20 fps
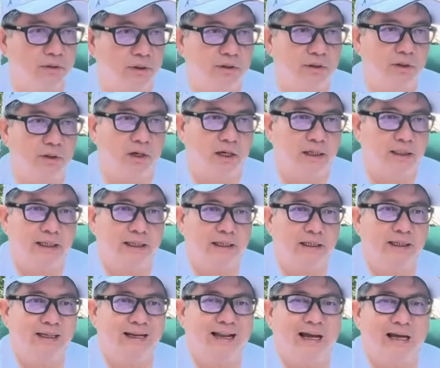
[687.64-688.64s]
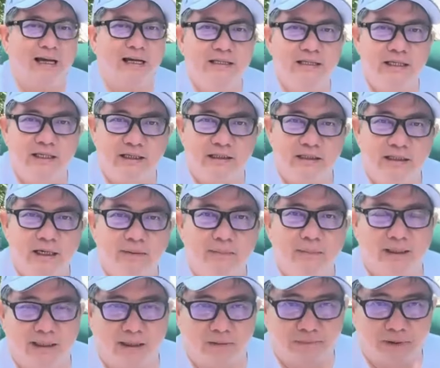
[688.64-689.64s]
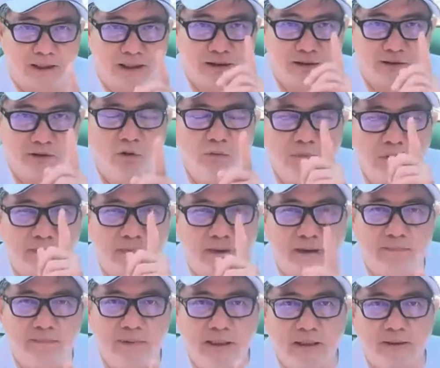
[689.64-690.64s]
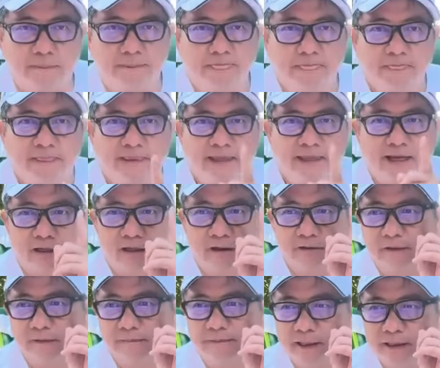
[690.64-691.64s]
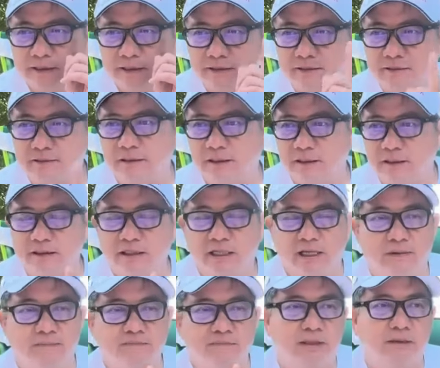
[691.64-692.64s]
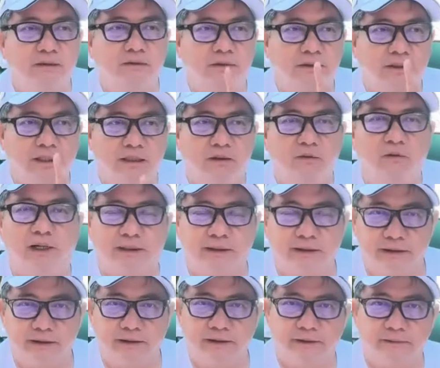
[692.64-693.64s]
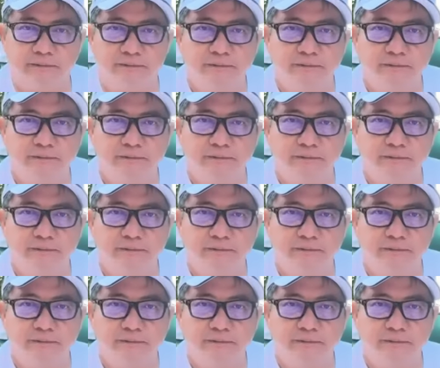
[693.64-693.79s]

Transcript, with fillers: nhỏ nhỏ này là cái gì? Khi mình đọc thần chú mình phải biết, và nó không phải sự kiểm chứng của những hòa thượng.